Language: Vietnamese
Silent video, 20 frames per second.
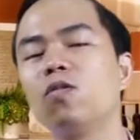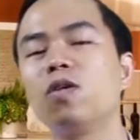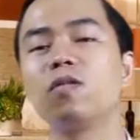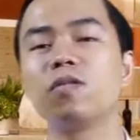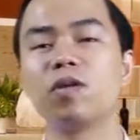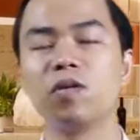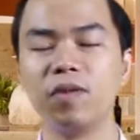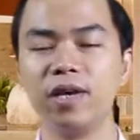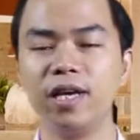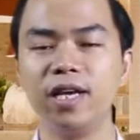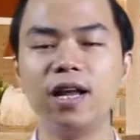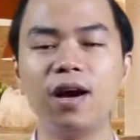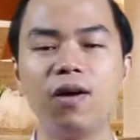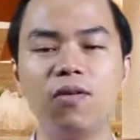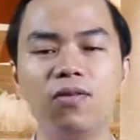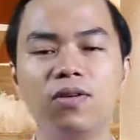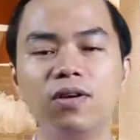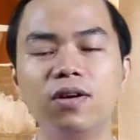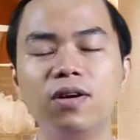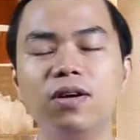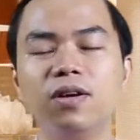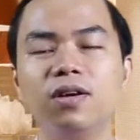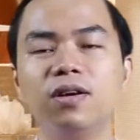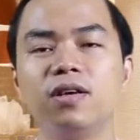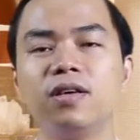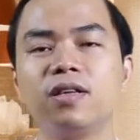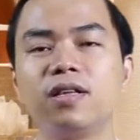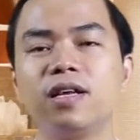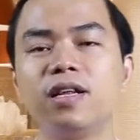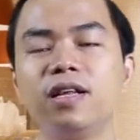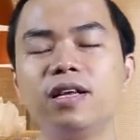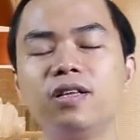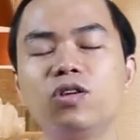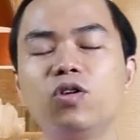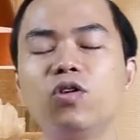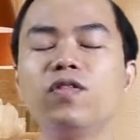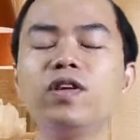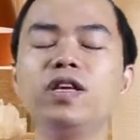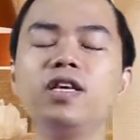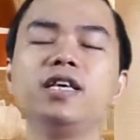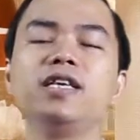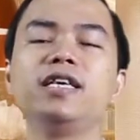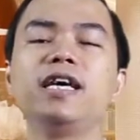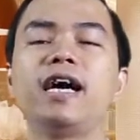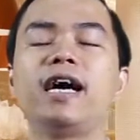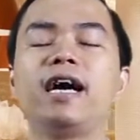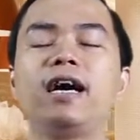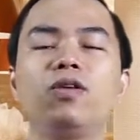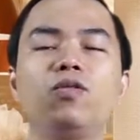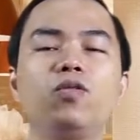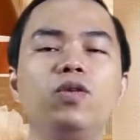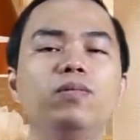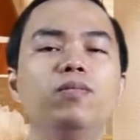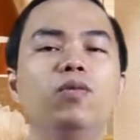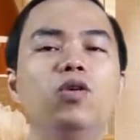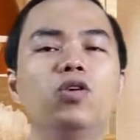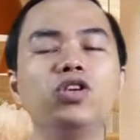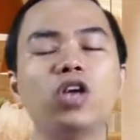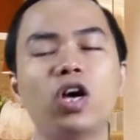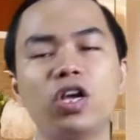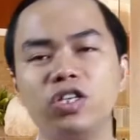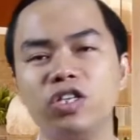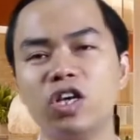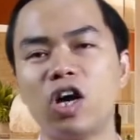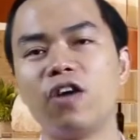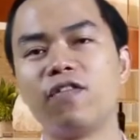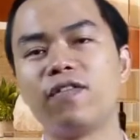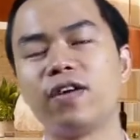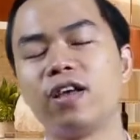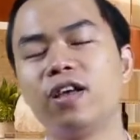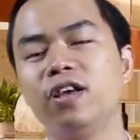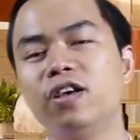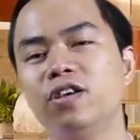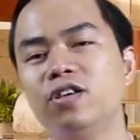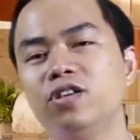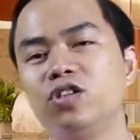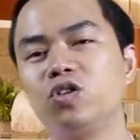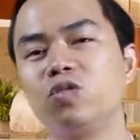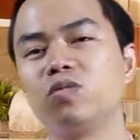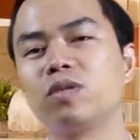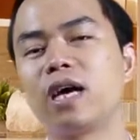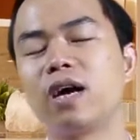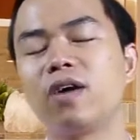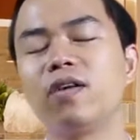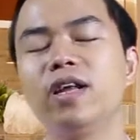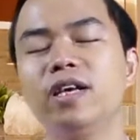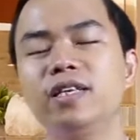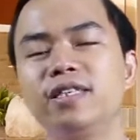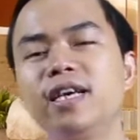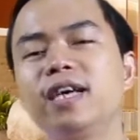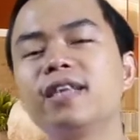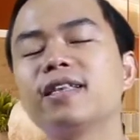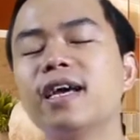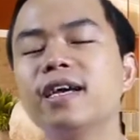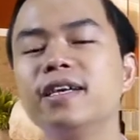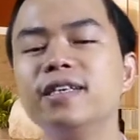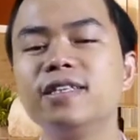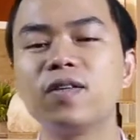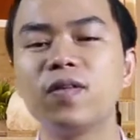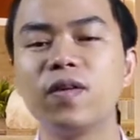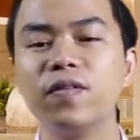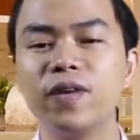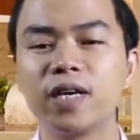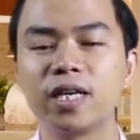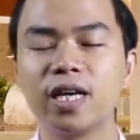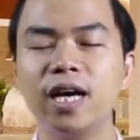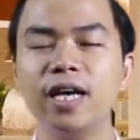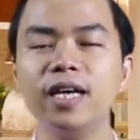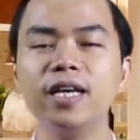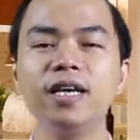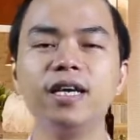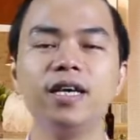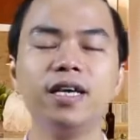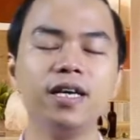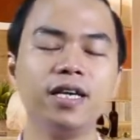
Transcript: cũng không đồng ý đâu thế thì đối với những cái nhà hàng quy mô nhỏ nhỏ và chúng ta có thể dễ tính trong cái việc đấy